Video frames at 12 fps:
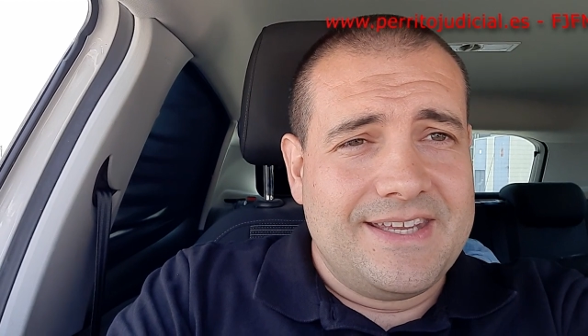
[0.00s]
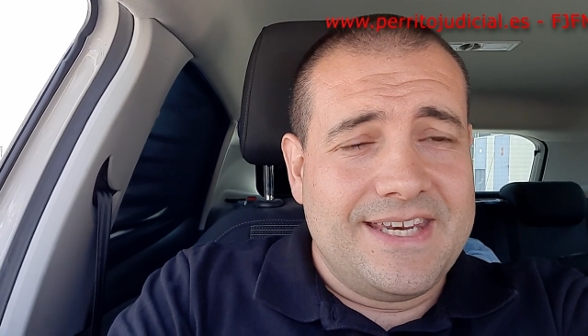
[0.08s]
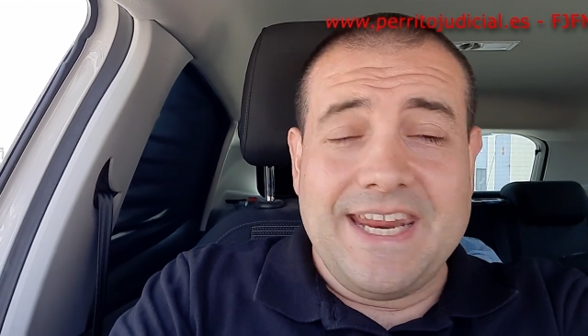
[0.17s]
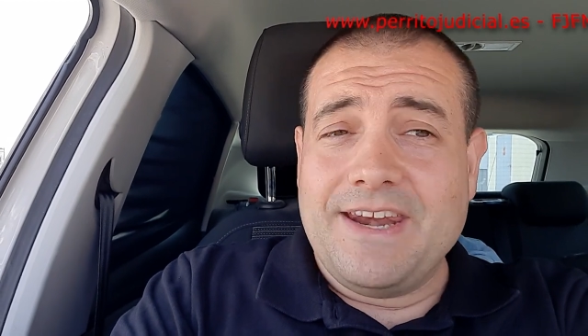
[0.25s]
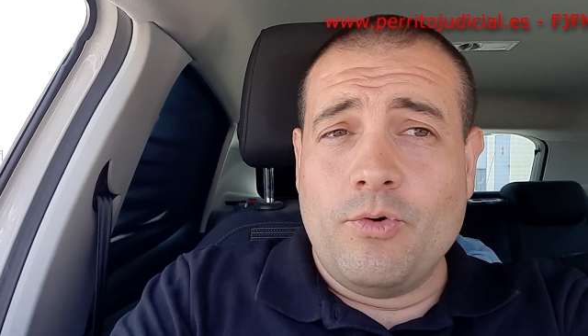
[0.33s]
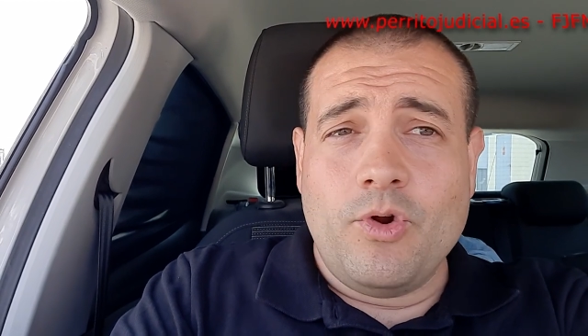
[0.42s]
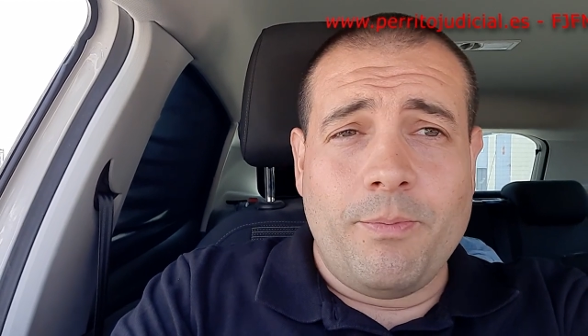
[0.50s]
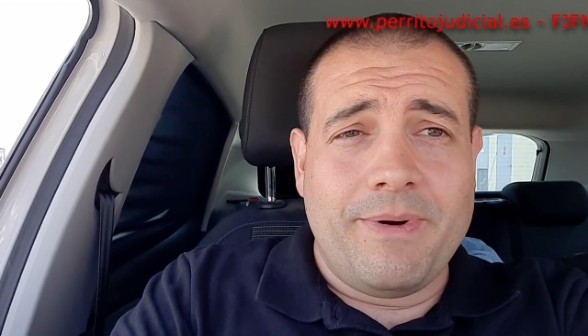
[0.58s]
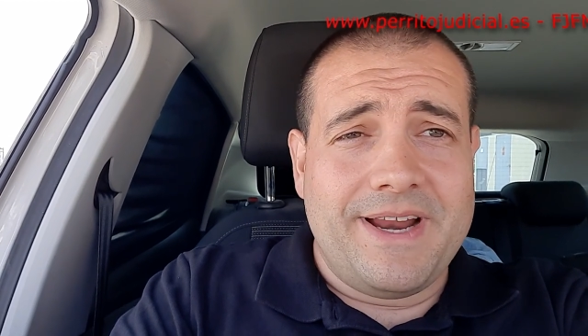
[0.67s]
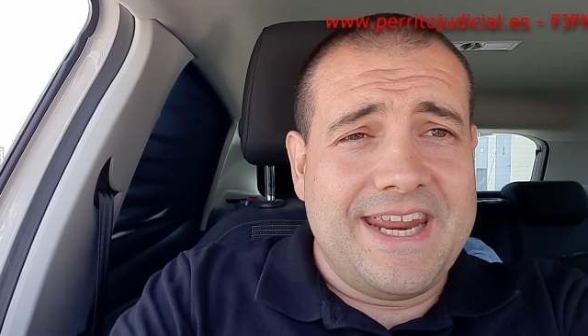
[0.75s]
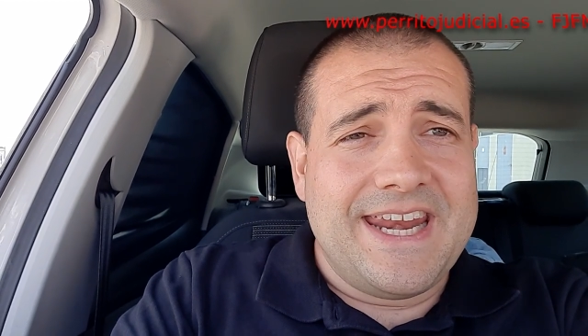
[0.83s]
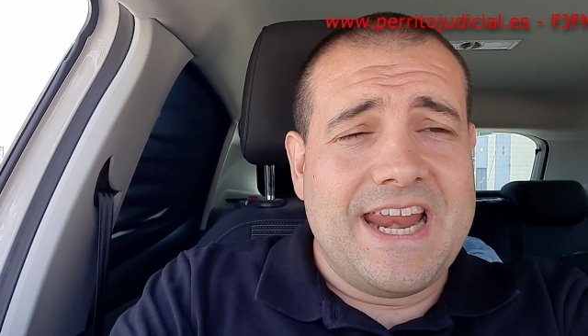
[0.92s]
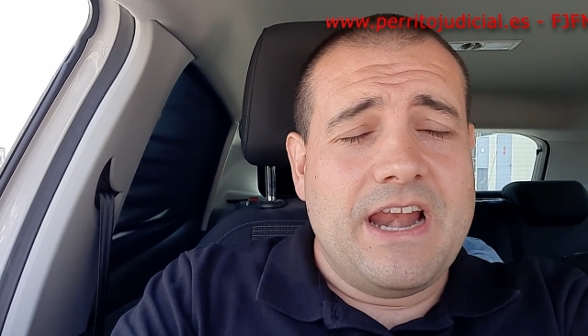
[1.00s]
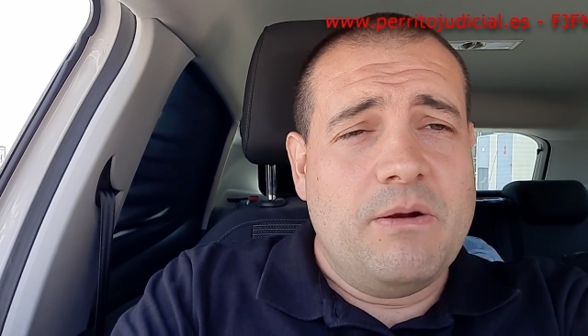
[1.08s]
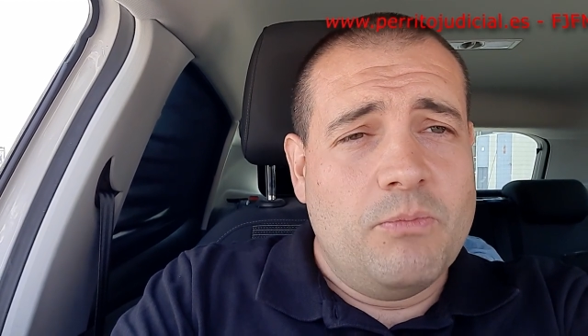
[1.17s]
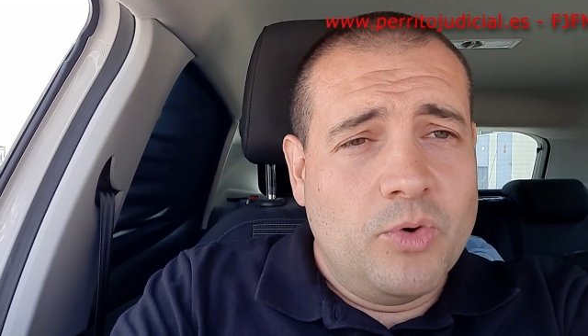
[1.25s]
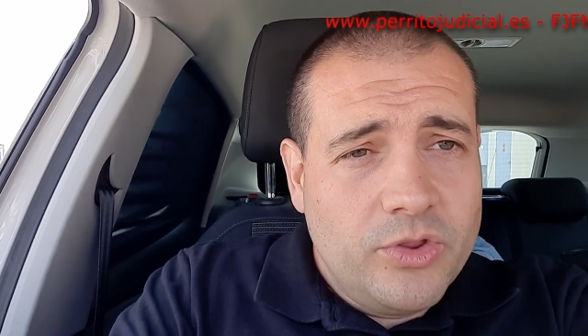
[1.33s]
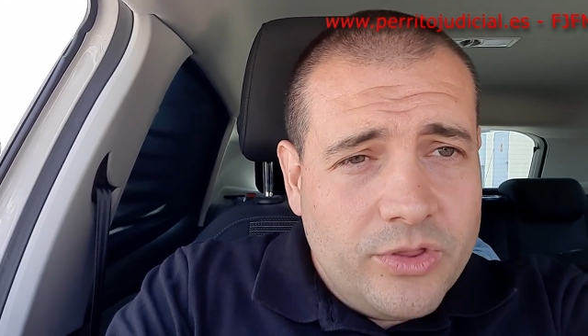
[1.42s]
ni en Europa ni en
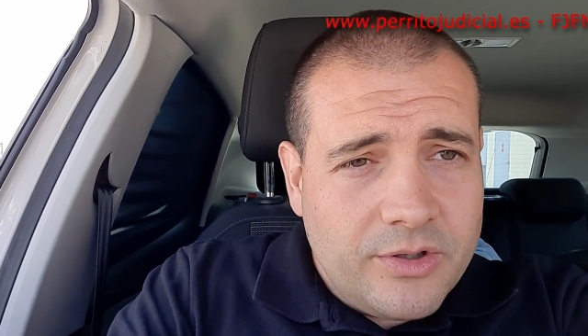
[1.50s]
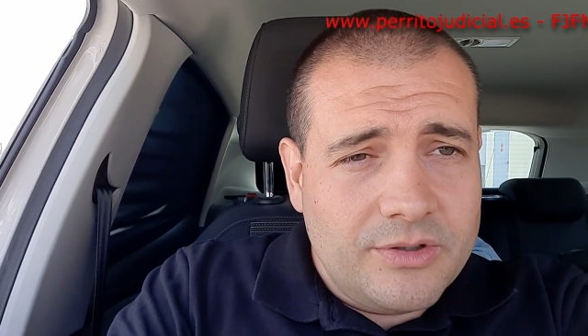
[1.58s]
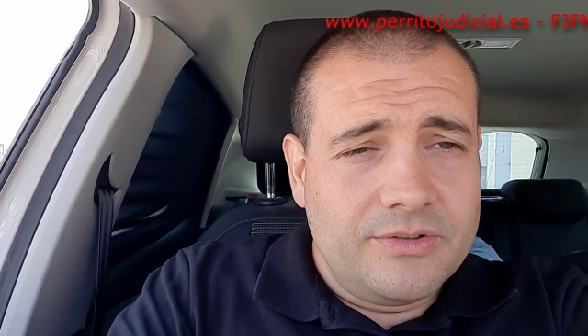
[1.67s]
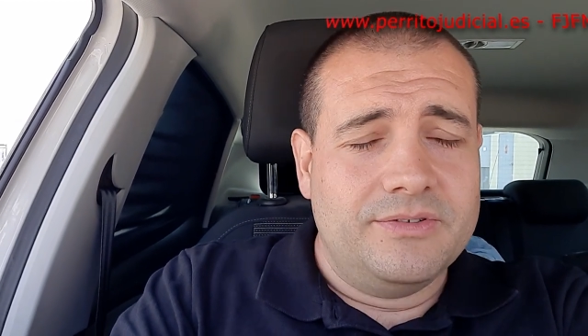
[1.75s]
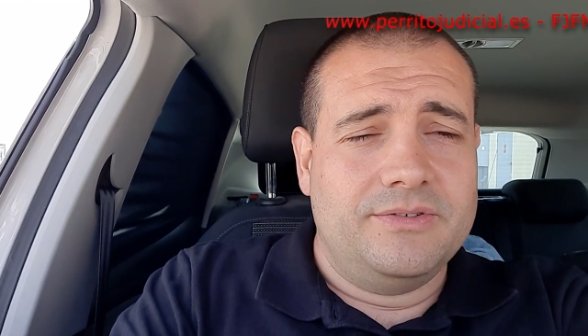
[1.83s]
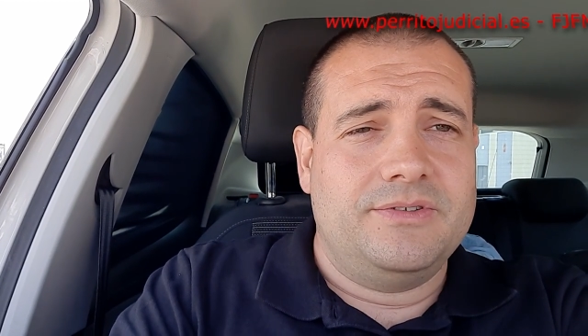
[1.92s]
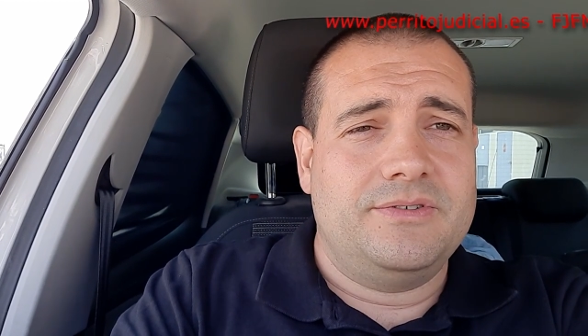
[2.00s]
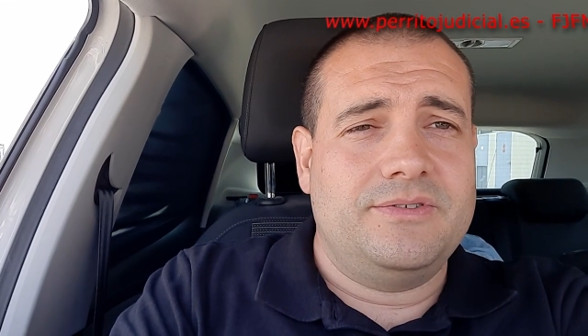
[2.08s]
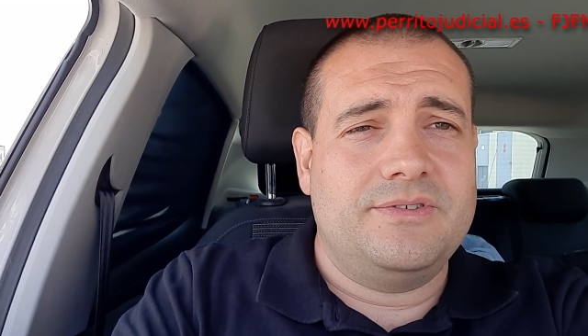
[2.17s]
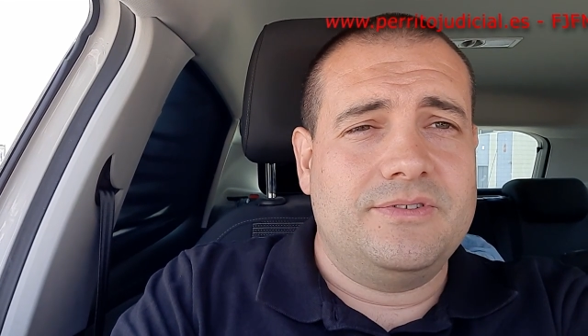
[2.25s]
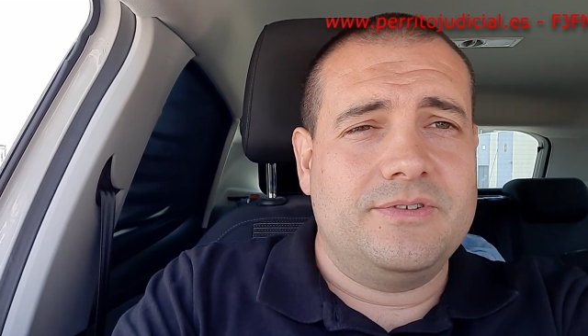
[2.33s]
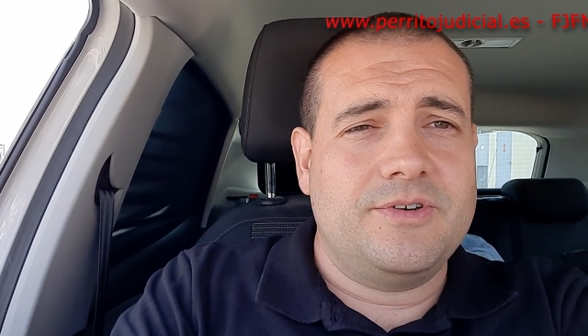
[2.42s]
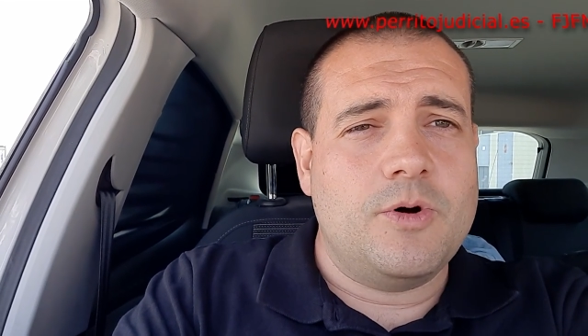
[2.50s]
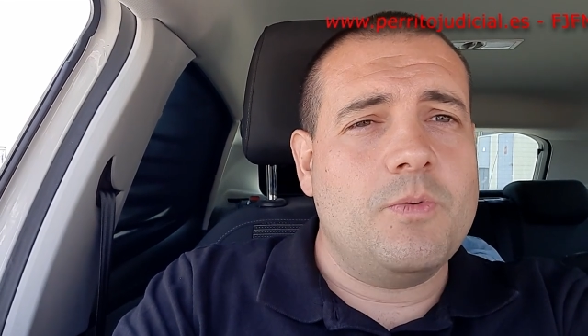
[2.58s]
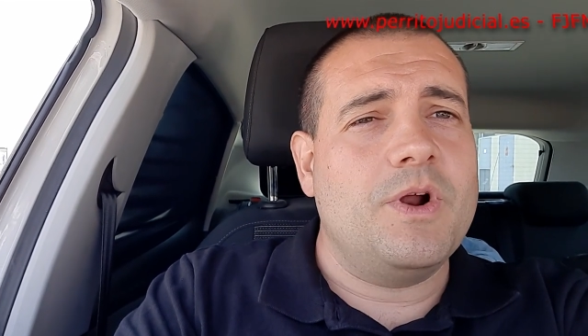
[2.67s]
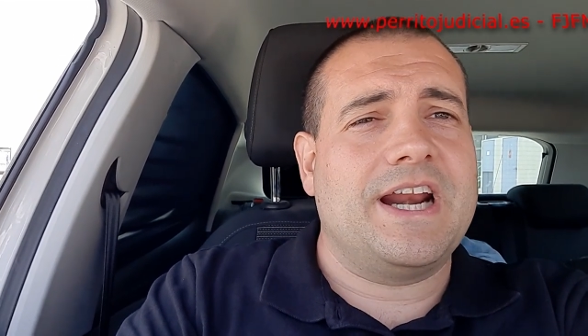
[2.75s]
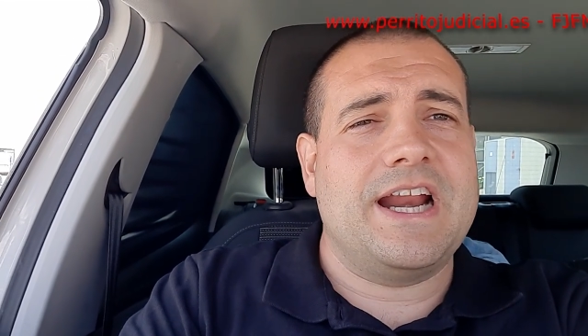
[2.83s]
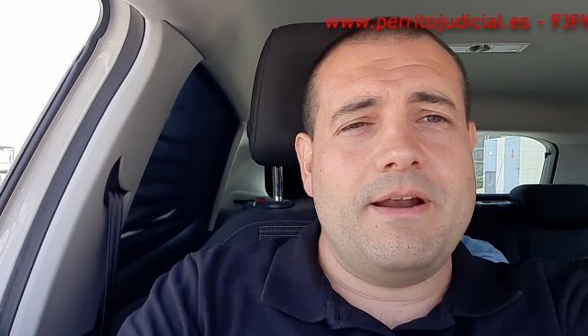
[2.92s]
el mundo,
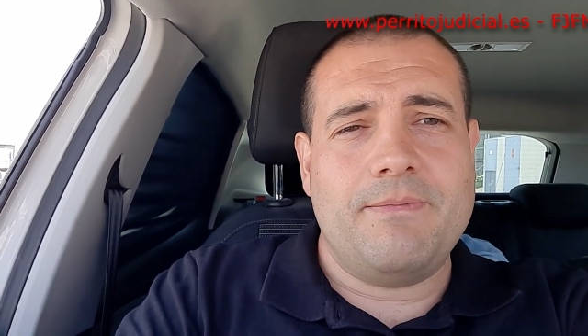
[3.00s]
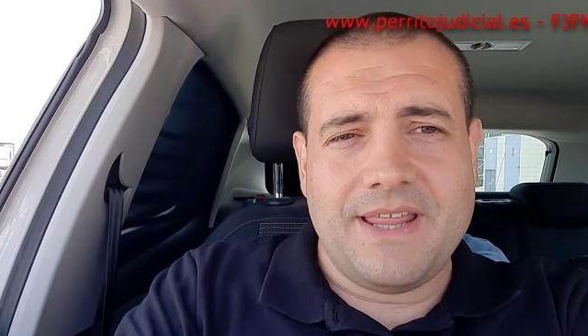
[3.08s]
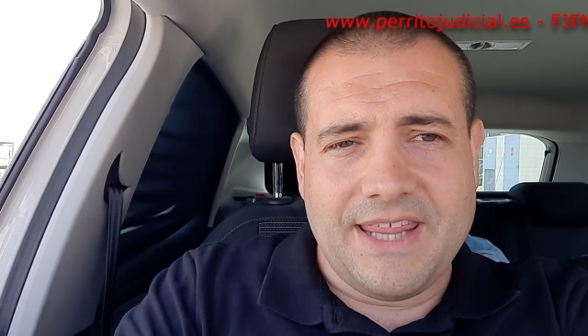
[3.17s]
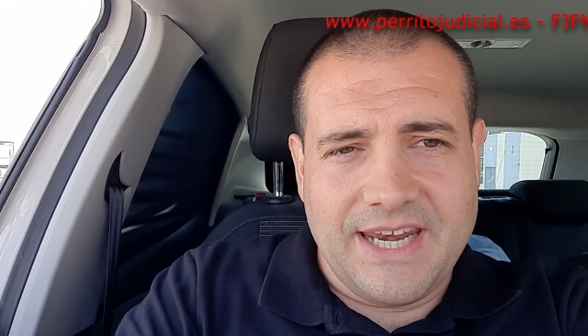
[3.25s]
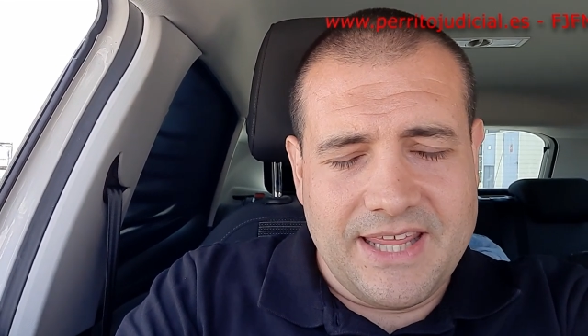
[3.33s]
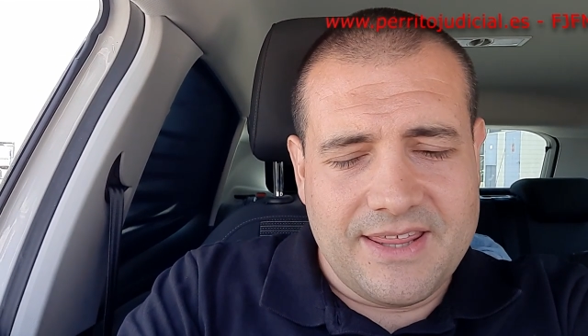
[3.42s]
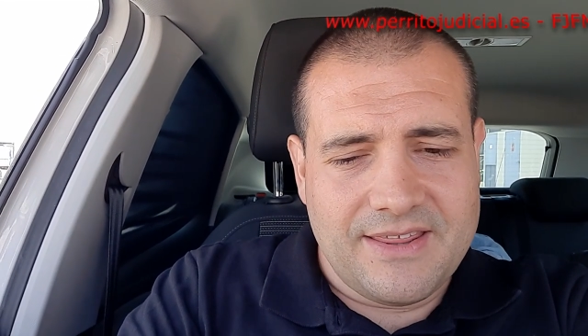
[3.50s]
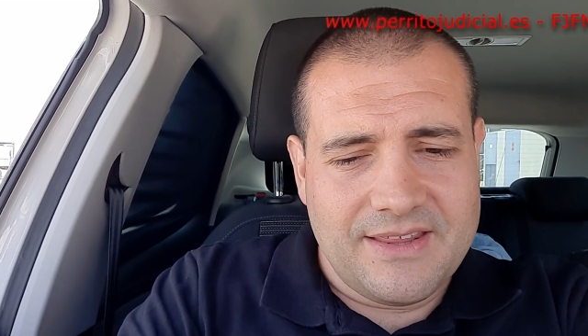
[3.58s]
como el Real Madrid.